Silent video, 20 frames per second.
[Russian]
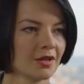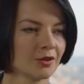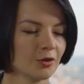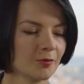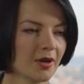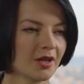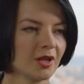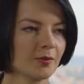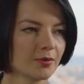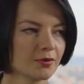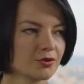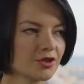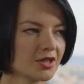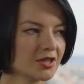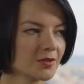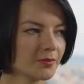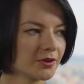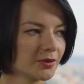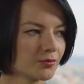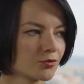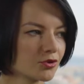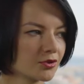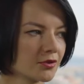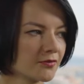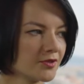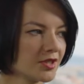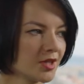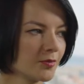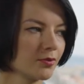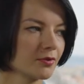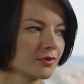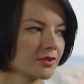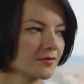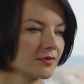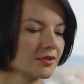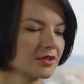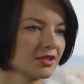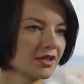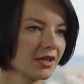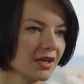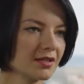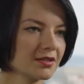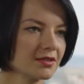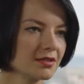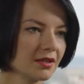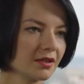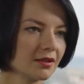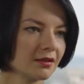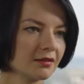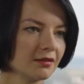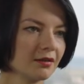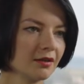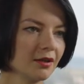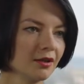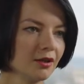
Ну правильно, получается, потому что все пользователи разные,